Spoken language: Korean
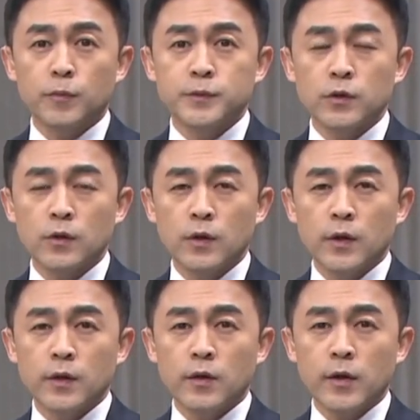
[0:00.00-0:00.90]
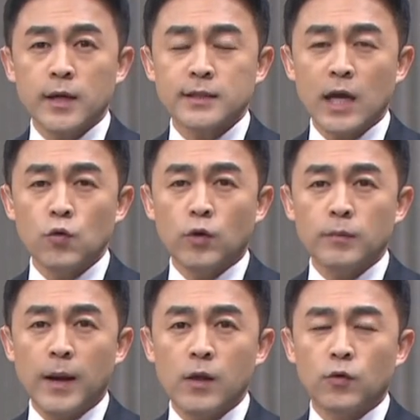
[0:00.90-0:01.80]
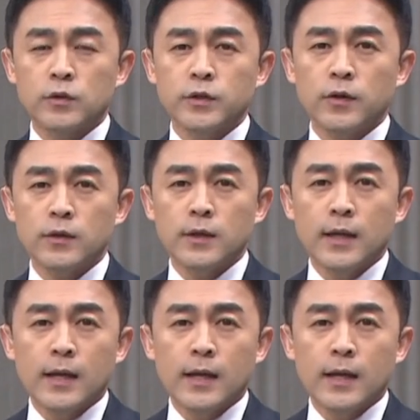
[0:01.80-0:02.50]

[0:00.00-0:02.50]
없지요? 여야 싸운 것 말고는요?